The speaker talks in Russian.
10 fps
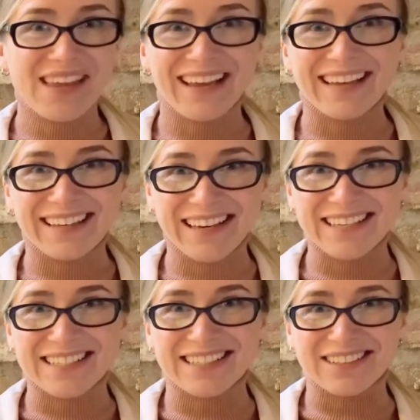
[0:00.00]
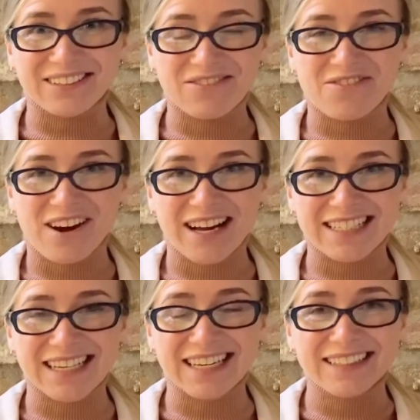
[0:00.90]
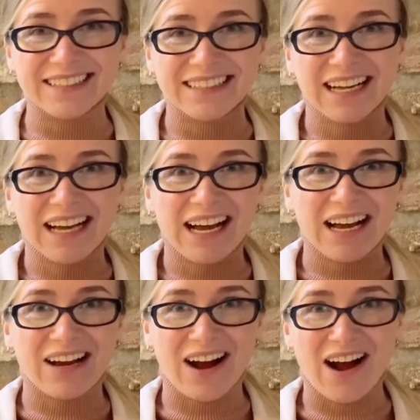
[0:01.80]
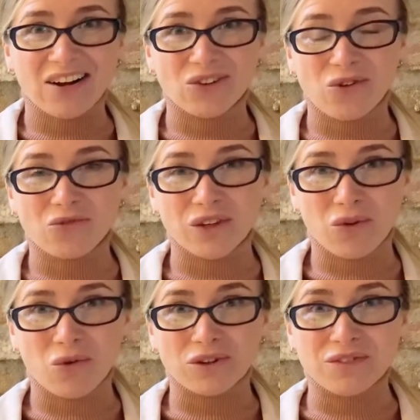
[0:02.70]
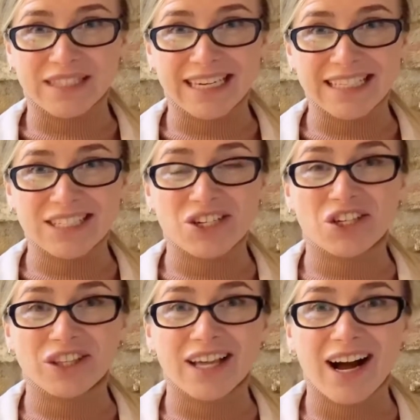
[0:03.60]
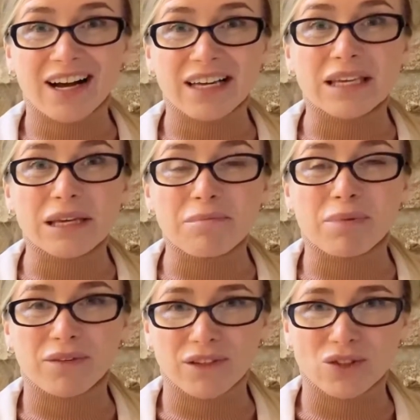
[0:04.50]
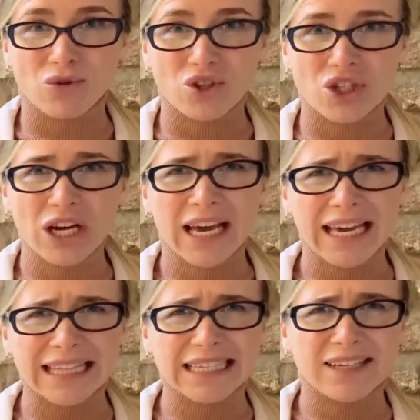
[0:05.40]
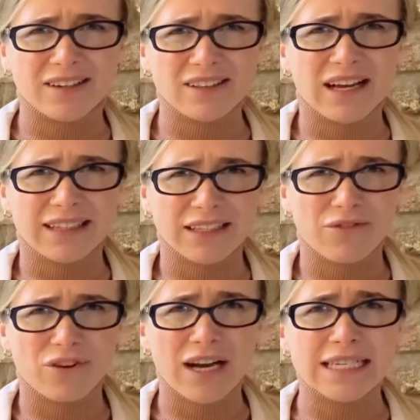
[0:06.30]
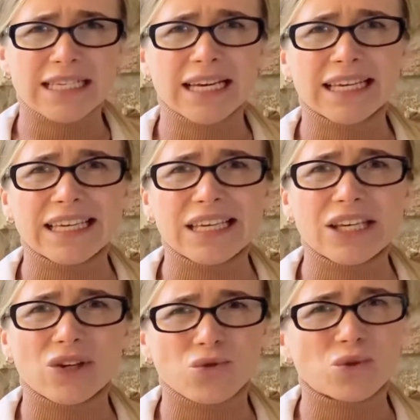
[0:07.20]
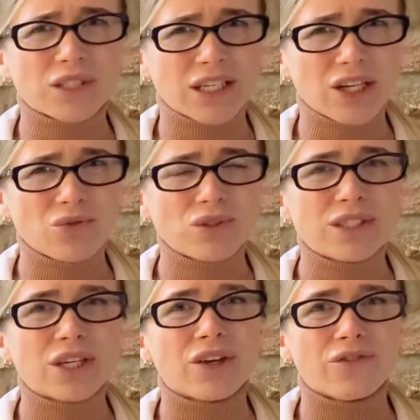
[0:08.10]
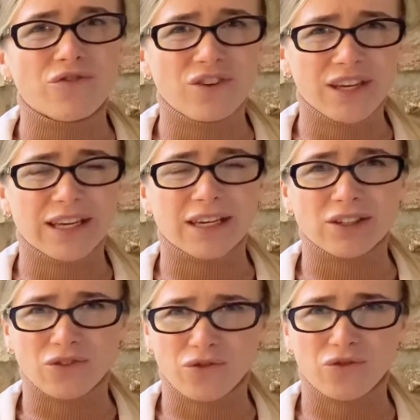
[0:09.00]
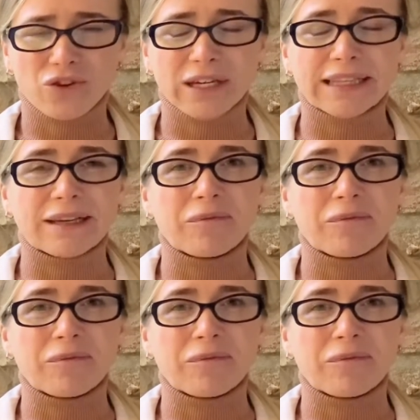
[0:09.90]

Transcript: Есть фраза «Как Новый год встретишь, так и проведешь». Это крылатая фраза, и русские люди верят в это.